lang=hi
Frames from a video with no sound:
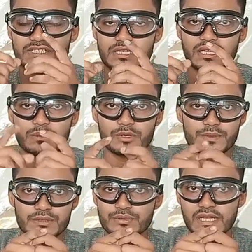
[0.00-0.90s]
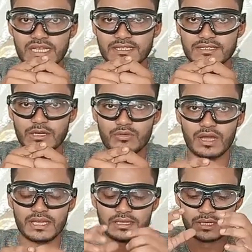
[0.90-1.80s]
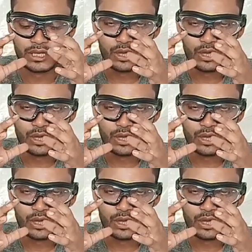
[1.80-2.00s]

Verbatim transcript: इंस्टाग्राम और फेसबुक का लिंक दिया हुआ है